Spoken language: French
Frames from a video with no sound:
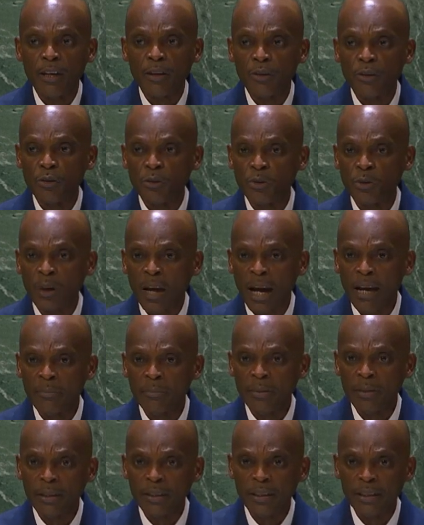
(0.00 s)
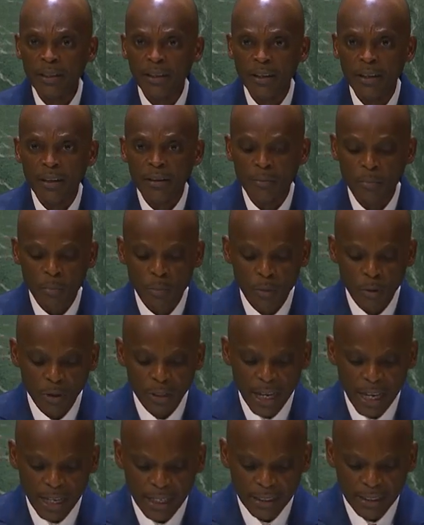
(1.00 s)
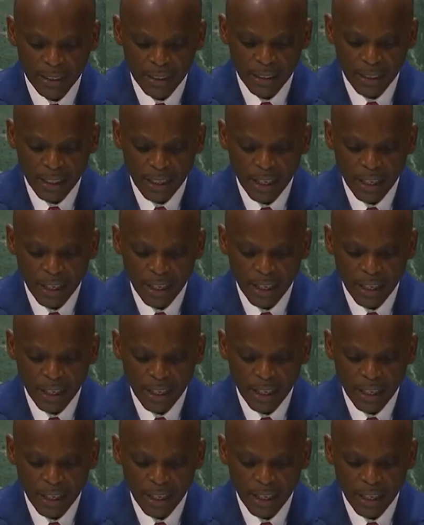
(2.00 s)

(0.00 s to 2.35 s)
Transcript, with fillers: durables, modernes